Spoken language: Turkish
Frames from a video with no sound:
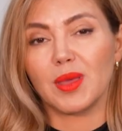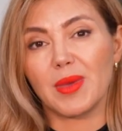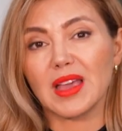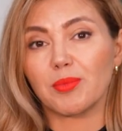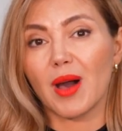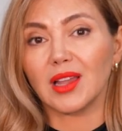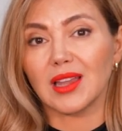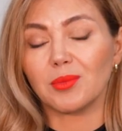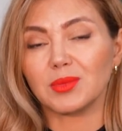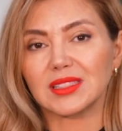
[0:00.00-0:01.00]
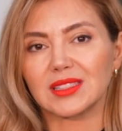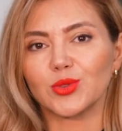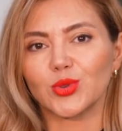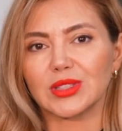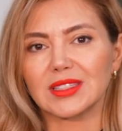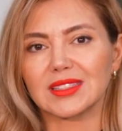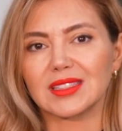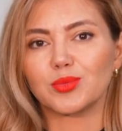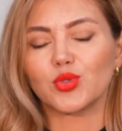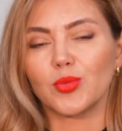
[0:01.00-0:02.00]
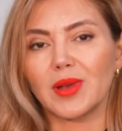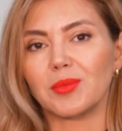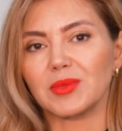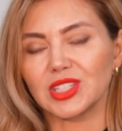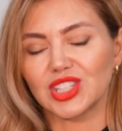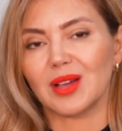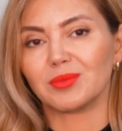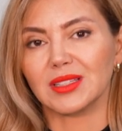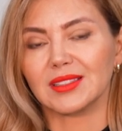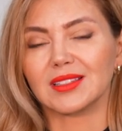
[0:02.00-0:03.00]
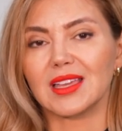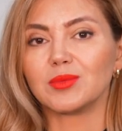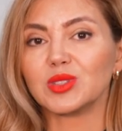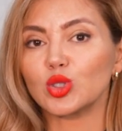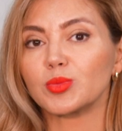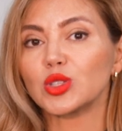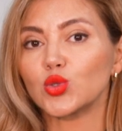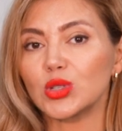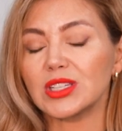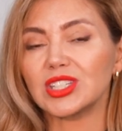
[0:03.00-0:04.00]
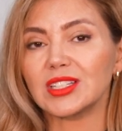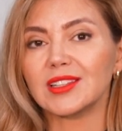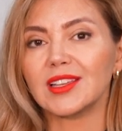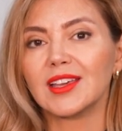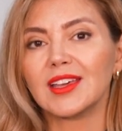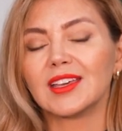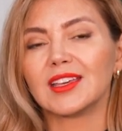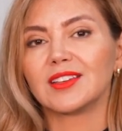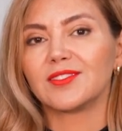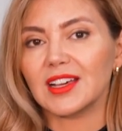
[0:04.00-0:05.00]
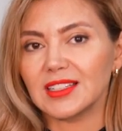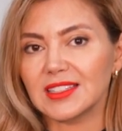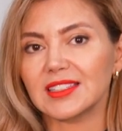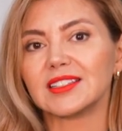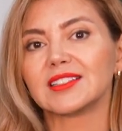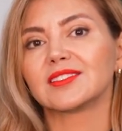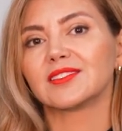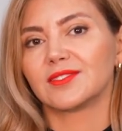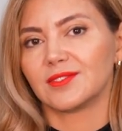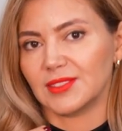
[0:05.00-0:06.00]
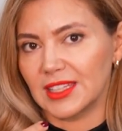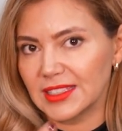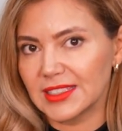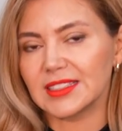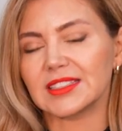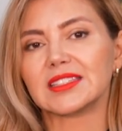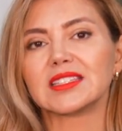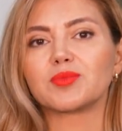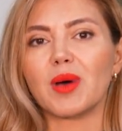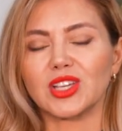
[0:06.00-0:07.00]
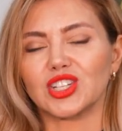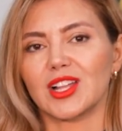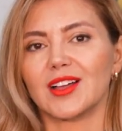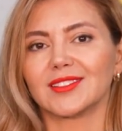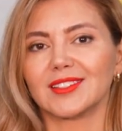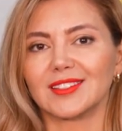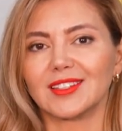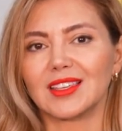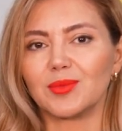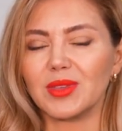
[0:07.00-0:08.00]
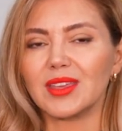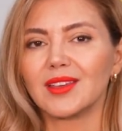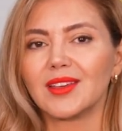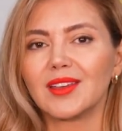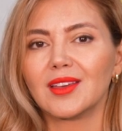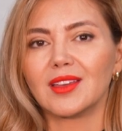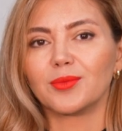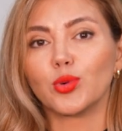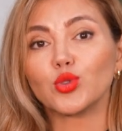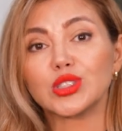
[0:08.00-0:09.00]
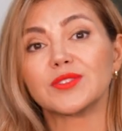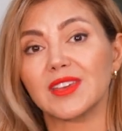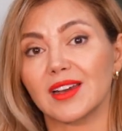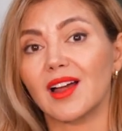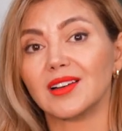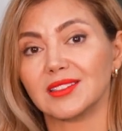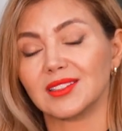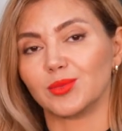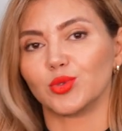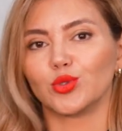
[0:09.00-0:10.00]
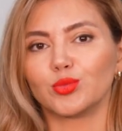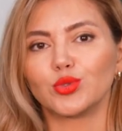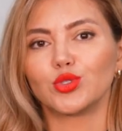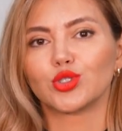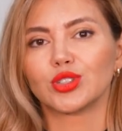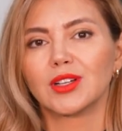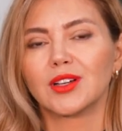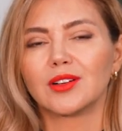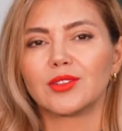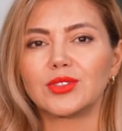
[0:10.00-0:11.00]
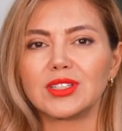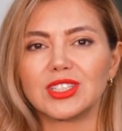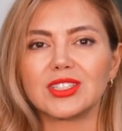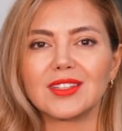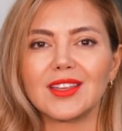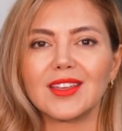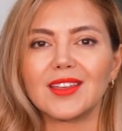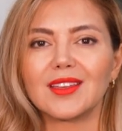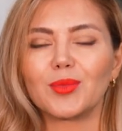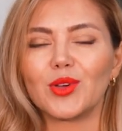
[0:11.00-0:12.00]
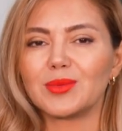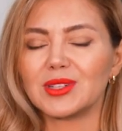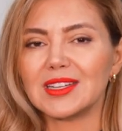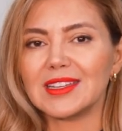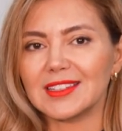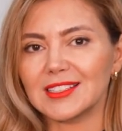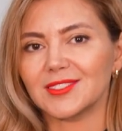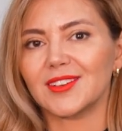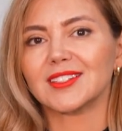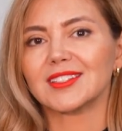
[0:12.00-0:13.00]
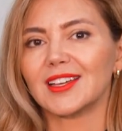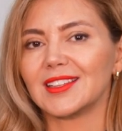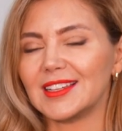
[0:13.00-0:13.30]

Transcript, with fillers: bebek bağlanması noktasında problem yaşanmadığı, emzirme sürecinin e, ve hızlı kesintisiz başlandığı gibi e, pozitif yararları da bulunmuş. Onun için de böyle bir niyetiniz varsa,